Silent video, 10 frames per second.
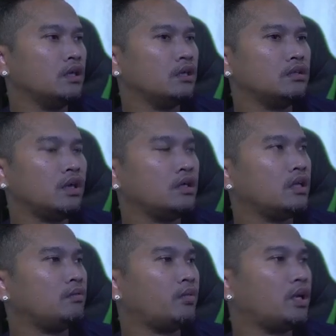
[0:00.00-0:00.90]
chẳng vậy
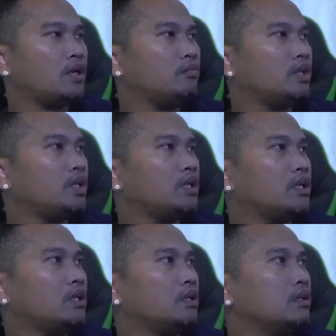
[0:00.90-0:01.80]
tập năng ăn miên ấy
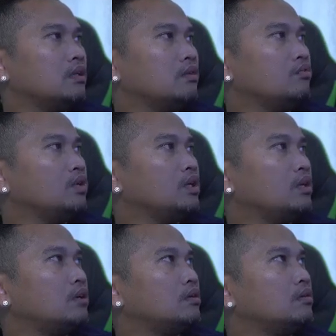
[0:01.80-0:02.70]
thế về
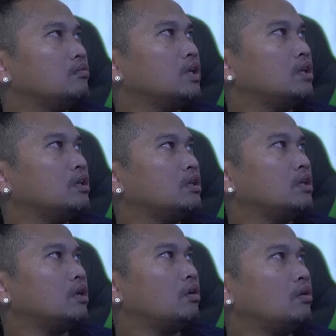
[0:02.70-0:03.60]
về khơi
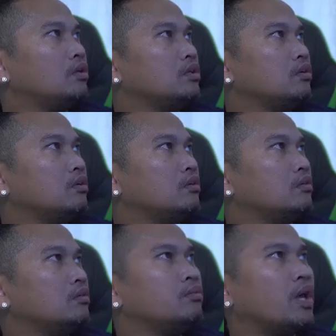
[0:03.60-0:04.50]
thằng lọ chẳng có
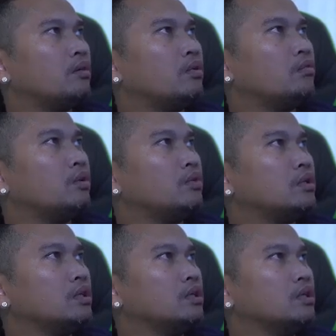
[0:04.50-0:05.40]
đẹp ông và ôn
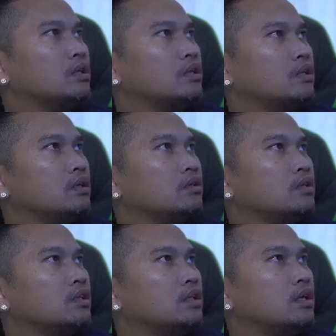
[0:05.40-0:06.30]
thôi tôi có
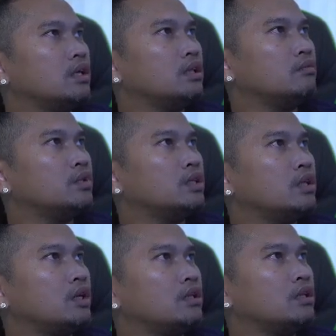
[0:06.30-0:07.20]
thơ tay là năng thơ thì
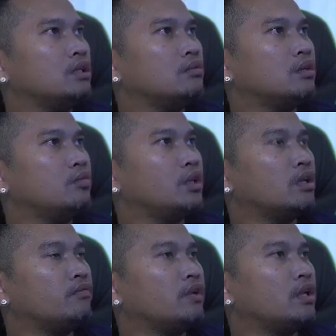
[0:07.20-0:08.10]
ăn tay nhầm ăn miên
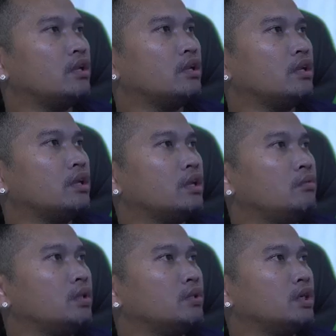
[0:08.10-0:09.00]
affiliate link ấy
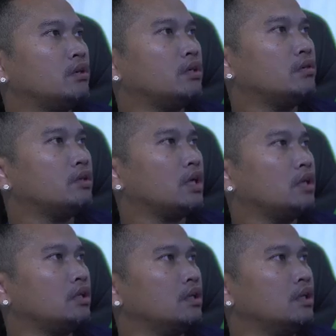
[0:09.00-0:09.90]
miên với giáo thì con anh thế